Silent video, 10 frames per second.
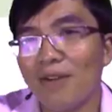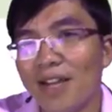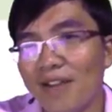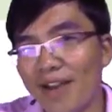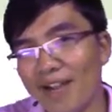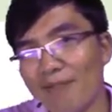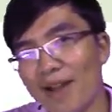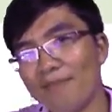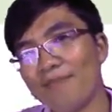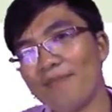Đừng đừng bao giờ vậy
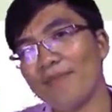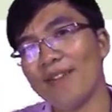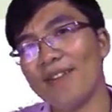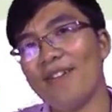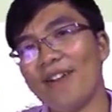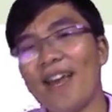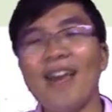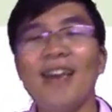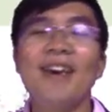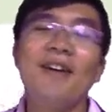các bạn. Ok.
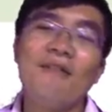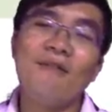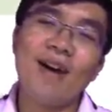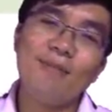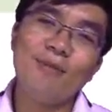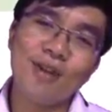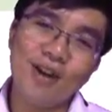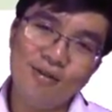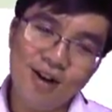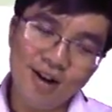Và
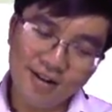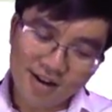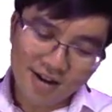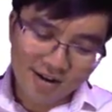một điều hơn